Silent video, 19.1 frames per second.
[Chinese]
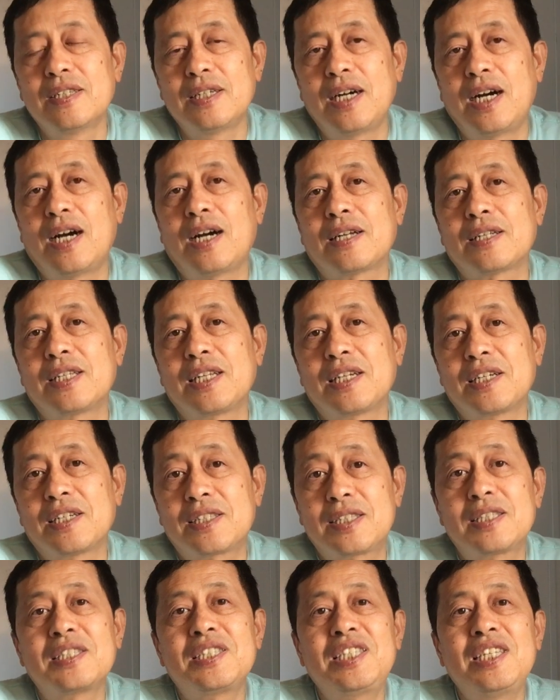啊，那个
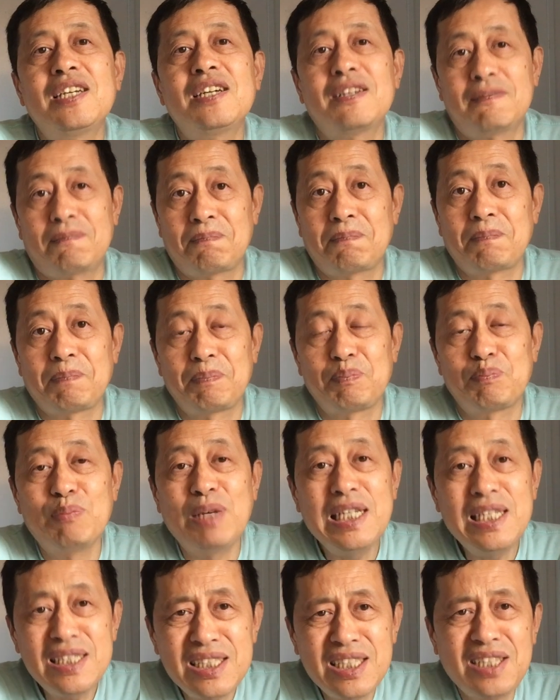资金
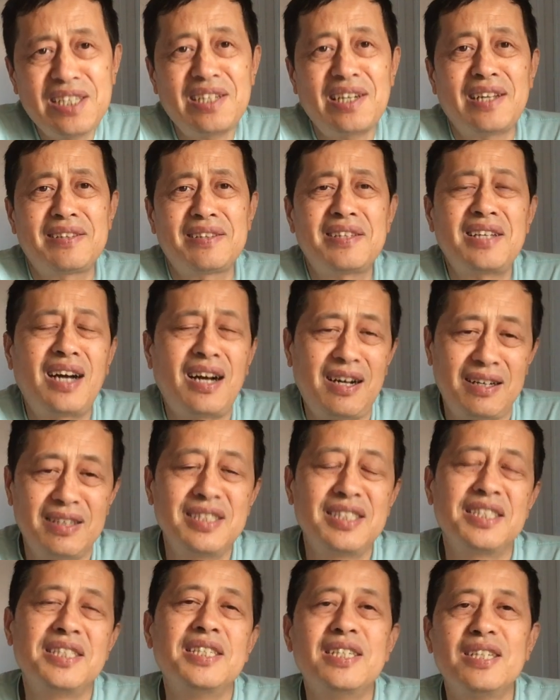没钱呐，
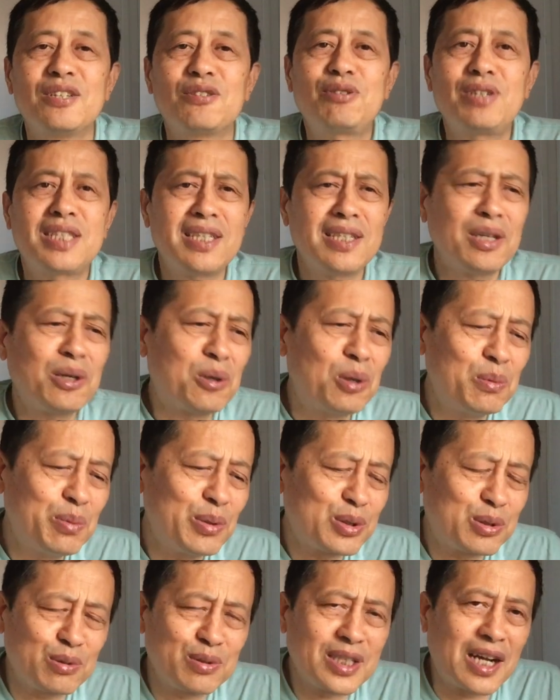所以这些恐
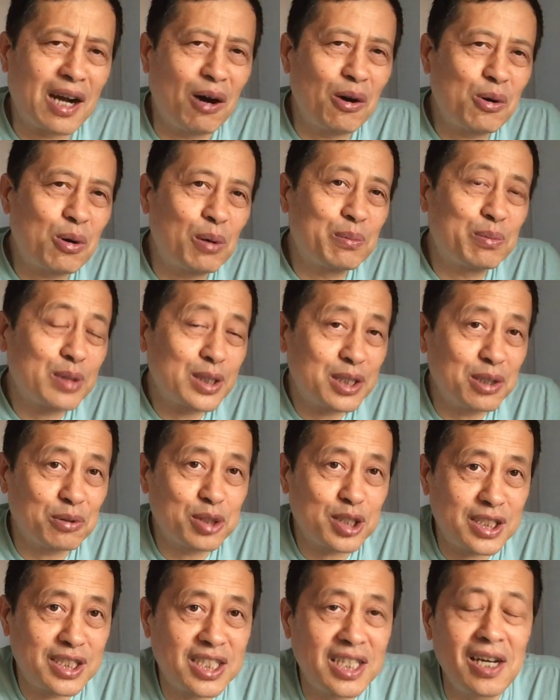怖组织搞恐怖就
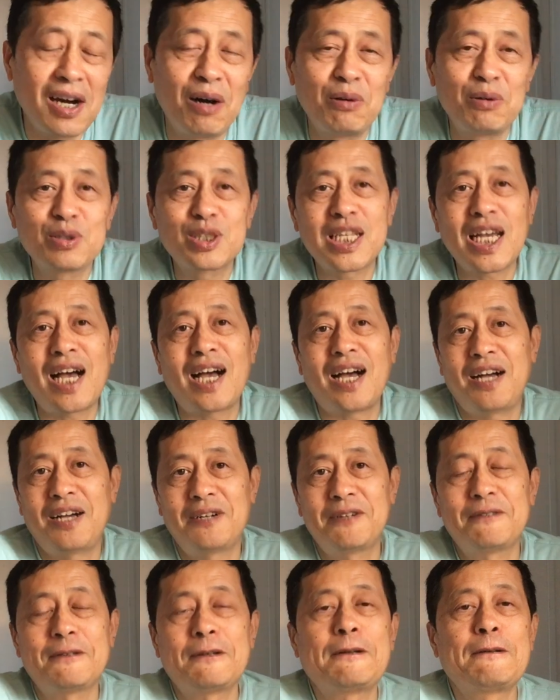是敲诈，
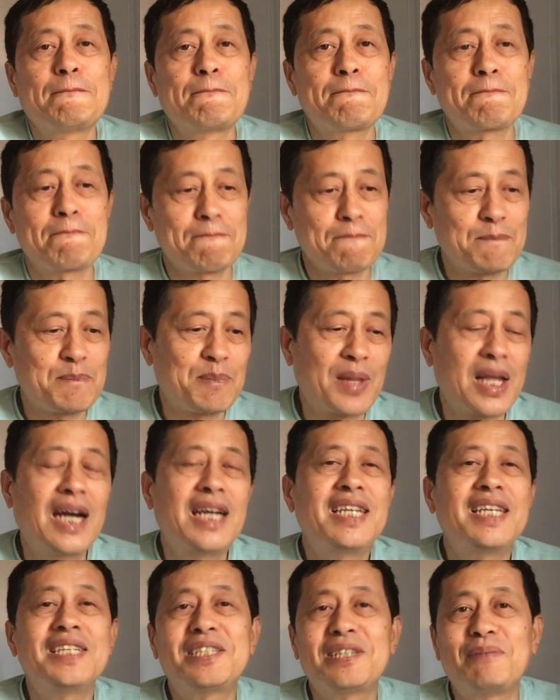啊，
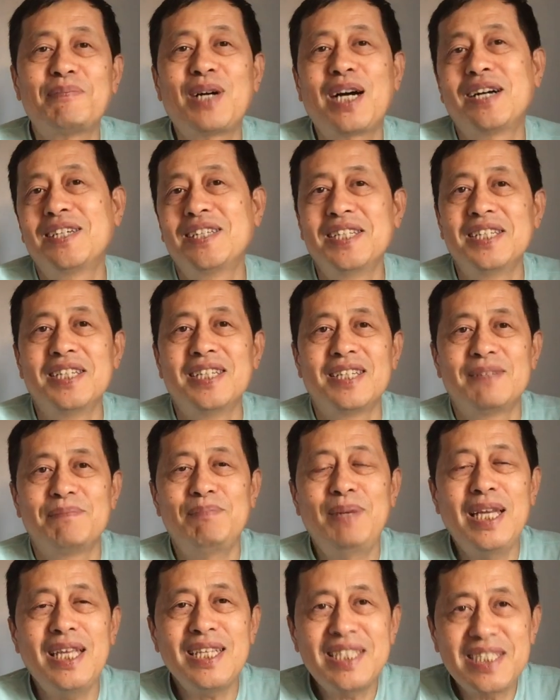理解吗？
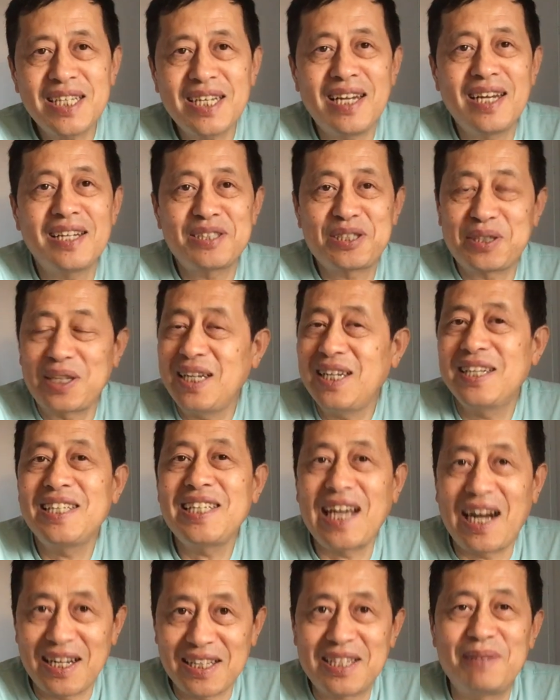没钱，谁能
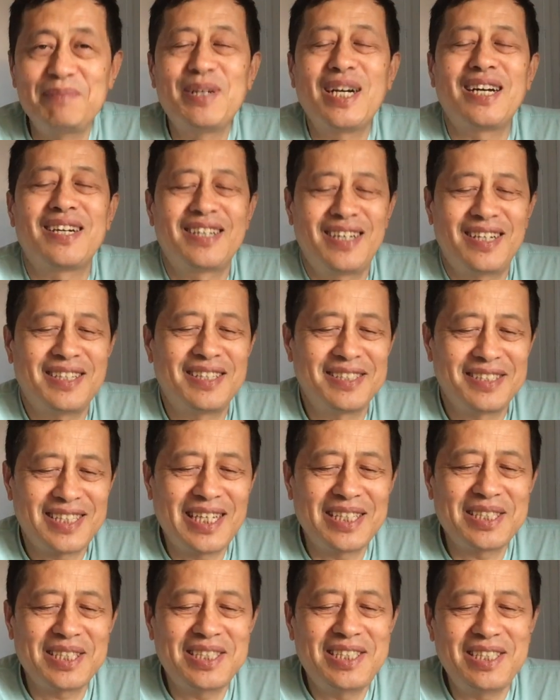养他们啊？
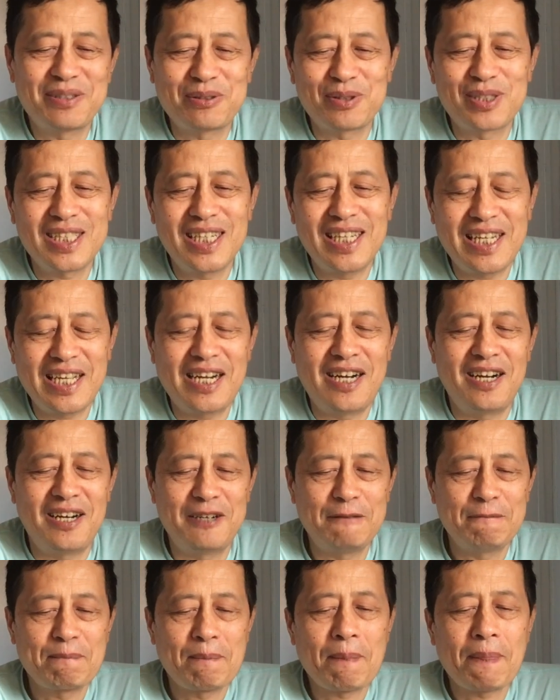大家记住这一点啊。